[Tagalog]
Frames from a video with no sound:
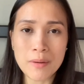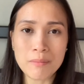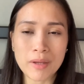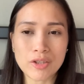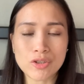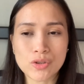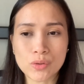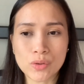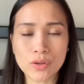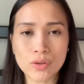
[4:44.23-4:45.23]
make
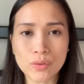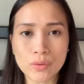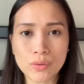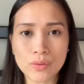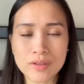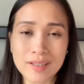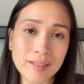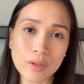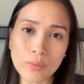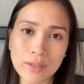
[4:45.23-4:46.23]
sure you
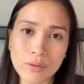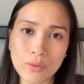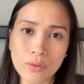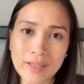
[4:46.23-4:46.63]
straight away go